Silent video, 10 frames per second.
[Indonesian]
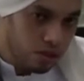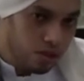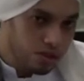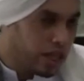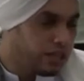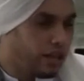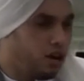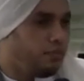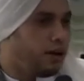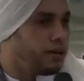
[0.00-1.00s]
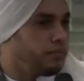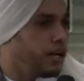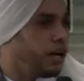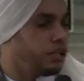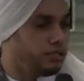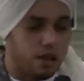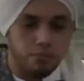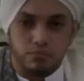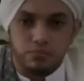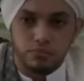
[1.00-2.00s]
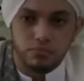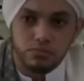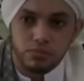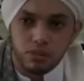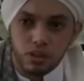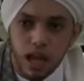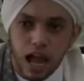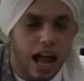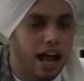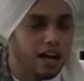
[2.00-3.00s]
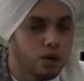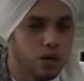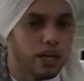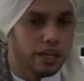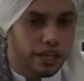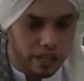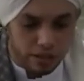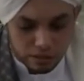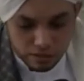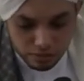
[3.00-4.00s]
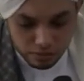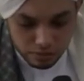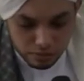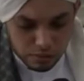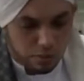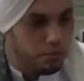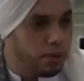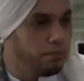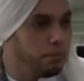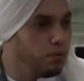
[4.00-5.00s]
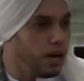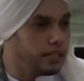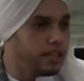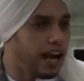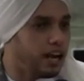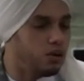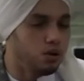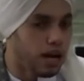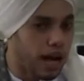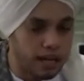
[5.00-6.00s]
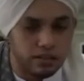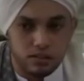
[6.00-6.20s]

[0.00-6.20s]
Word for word: Sayyidina Umar bin Al-Khattab, aku ingin membuat Al-Qur'an.